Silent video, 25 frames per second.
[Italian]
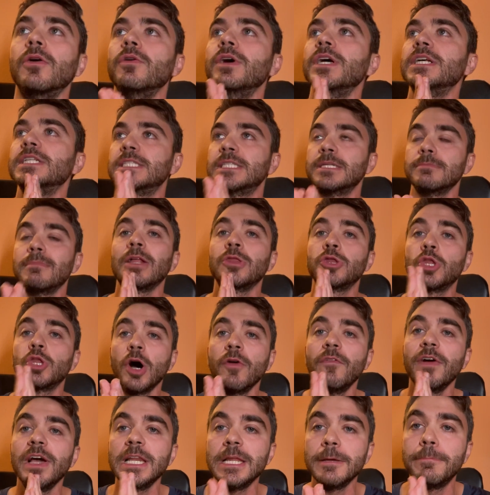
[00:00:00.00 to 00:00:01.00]
questi? Ma
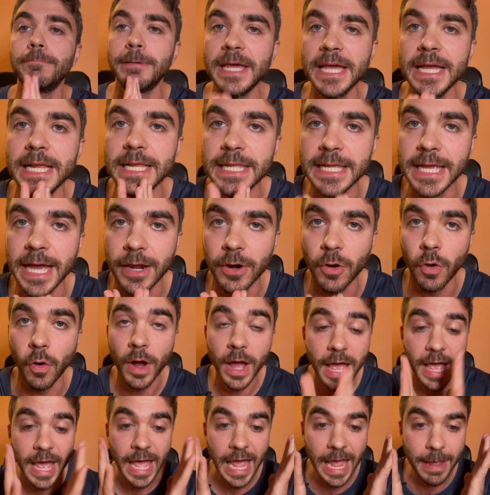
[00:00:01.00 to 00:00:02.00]
dove li pigliano?
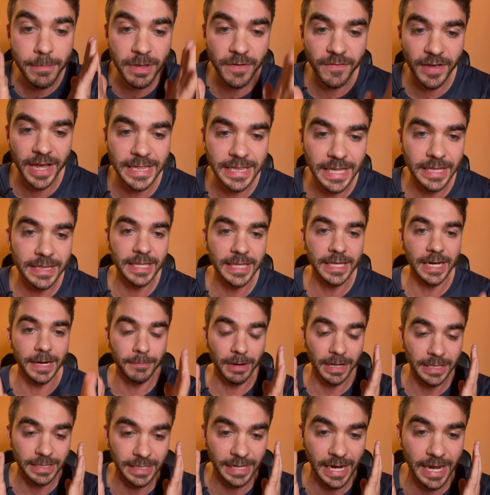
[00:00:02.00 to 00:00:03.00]
E mi viene da dire,
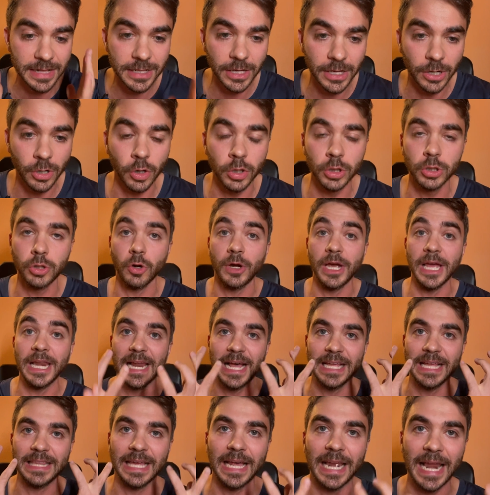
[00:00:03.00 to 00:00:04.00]
ma ti rendi conto che
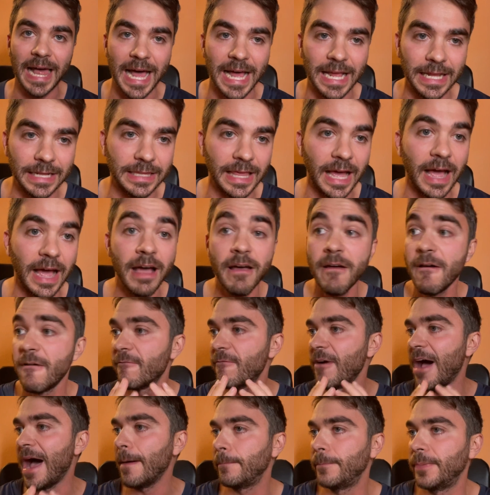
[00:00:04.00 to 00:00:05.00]
l'Atalanta
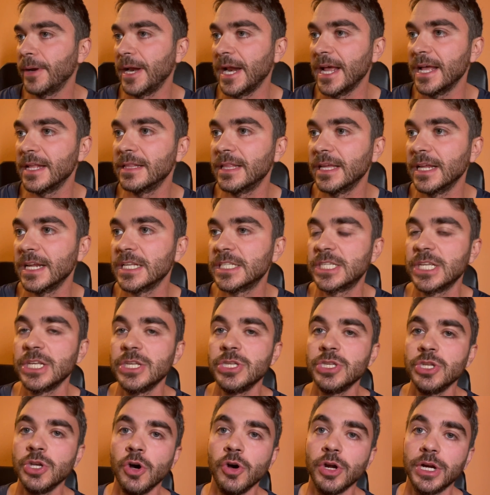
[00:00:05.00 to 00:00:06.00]
va a prendere i
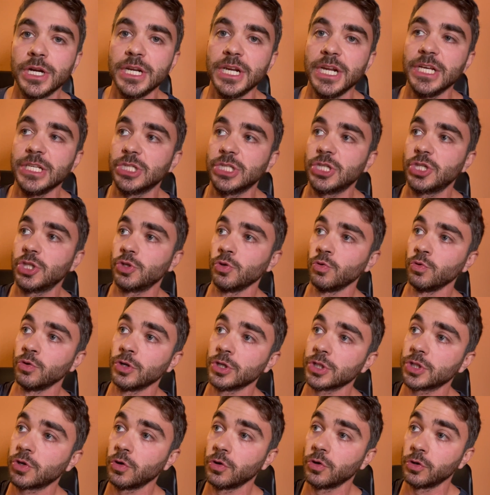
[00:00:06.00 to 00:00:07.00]
signor nessuno
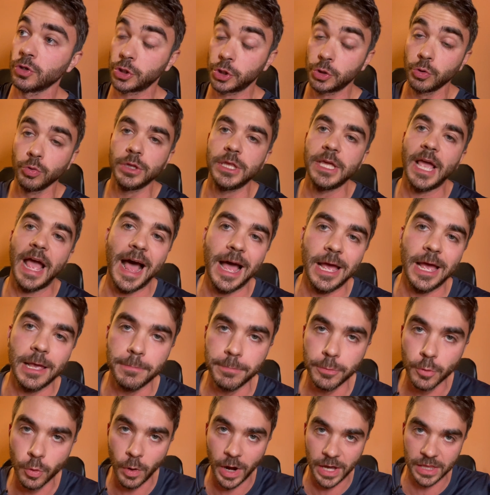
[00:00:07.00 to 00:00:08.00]
sconosciuti, ai
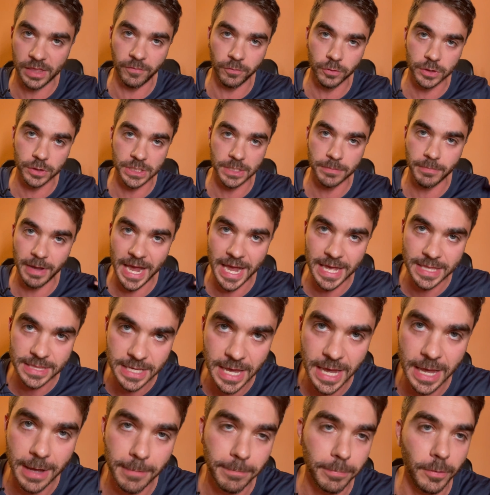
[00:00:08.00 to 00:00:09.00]
più ai tifosi
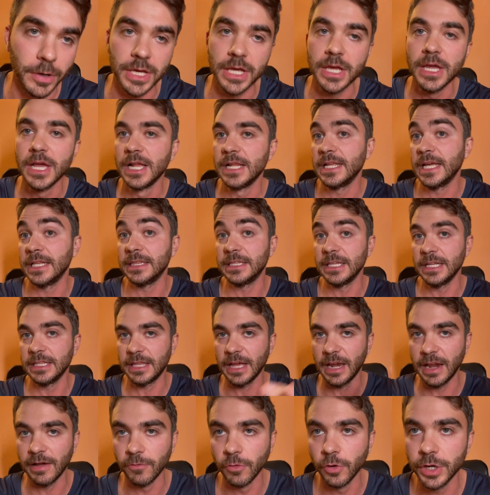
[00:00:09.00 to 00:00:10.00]
medi, eh, poi gli addetti
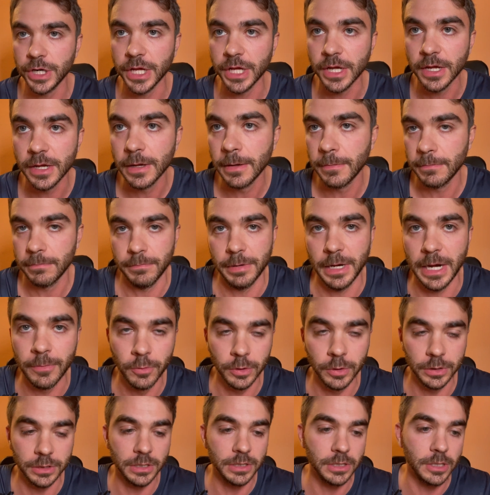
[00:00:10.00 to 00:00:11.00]
ai lavori, per
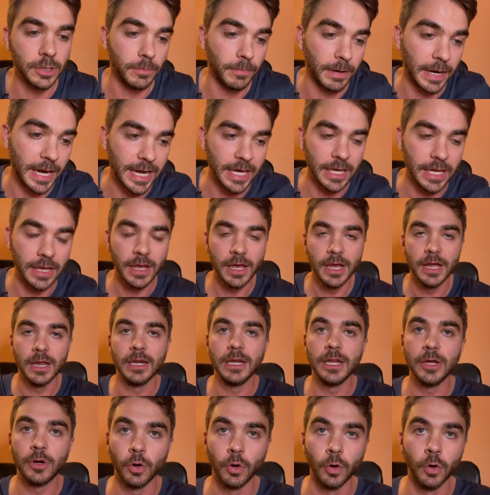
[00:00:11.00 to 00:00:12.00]
l'amor di Dio, magari
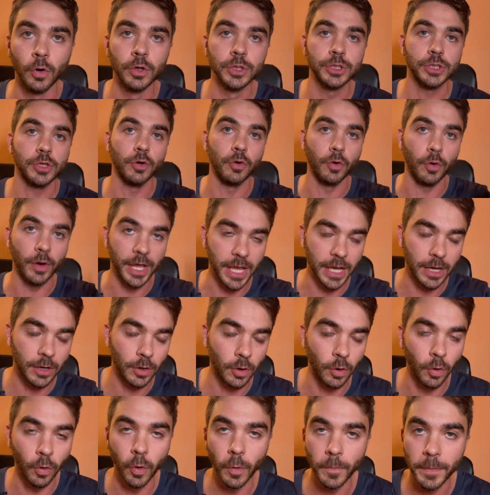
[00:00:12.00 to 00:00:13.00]
li conoscono e
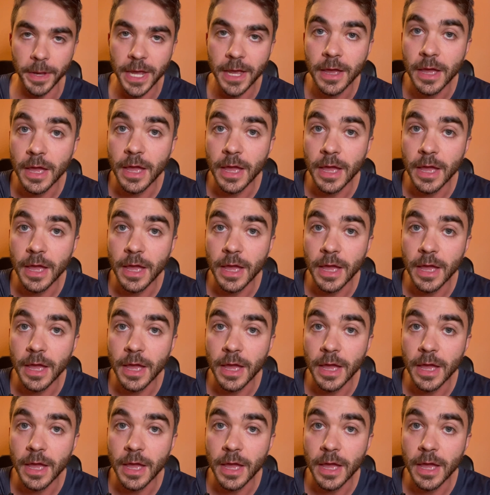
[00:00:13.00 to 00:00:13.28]
come,